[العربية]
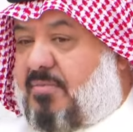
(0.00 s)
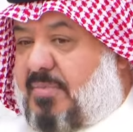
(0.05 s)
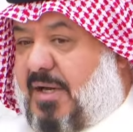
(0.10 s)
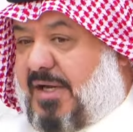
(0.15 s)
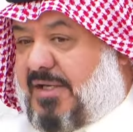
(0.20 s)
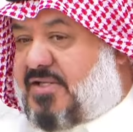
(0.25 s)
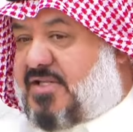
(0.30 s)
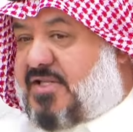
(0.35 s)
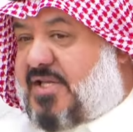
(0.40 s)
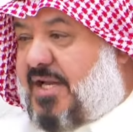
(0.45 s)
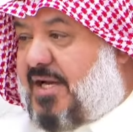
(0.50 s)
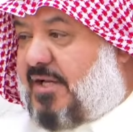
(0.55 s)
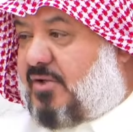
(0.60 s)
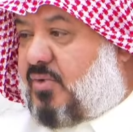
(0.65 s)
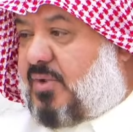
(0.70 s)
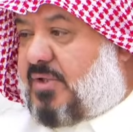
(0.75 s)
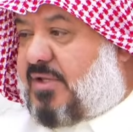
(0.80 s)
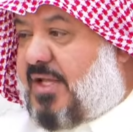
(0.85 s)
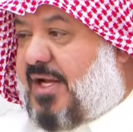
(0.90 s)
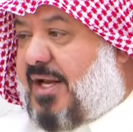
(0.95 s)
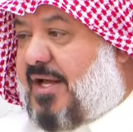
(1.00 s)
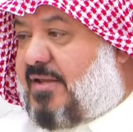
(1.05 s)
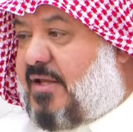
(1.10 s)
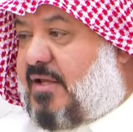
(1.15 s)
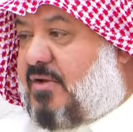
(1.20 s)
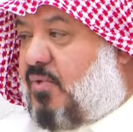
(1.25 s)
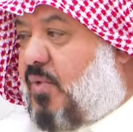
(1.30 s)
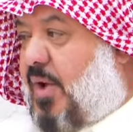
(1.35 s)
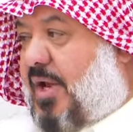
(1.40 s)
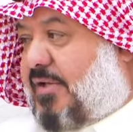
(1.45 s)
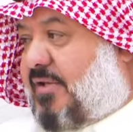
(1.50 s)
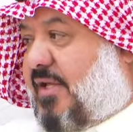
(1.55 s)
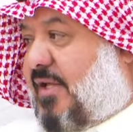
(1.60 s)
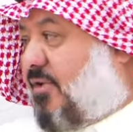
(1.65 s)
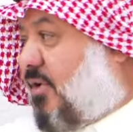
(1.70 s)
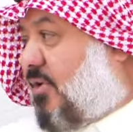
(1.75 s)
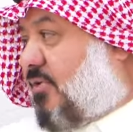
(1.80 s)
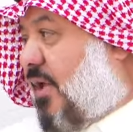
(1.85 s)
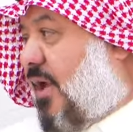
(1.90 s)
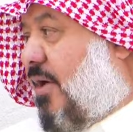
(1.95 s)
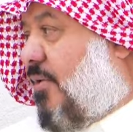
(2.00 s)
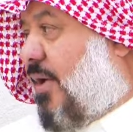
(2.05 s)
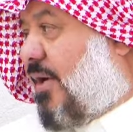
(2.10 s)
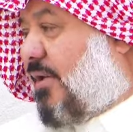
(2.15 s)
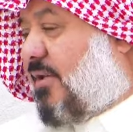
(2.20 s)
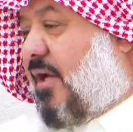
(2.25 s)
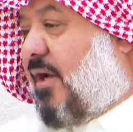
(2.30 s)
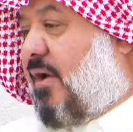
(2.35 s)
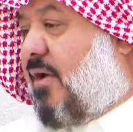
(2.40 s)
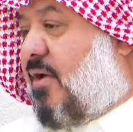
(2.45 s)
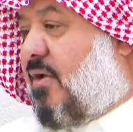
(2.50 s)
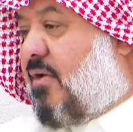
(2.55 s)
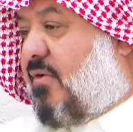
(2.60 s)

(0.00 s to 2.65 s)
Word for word: بعد سنه تودي لها ورده تعطيها ورده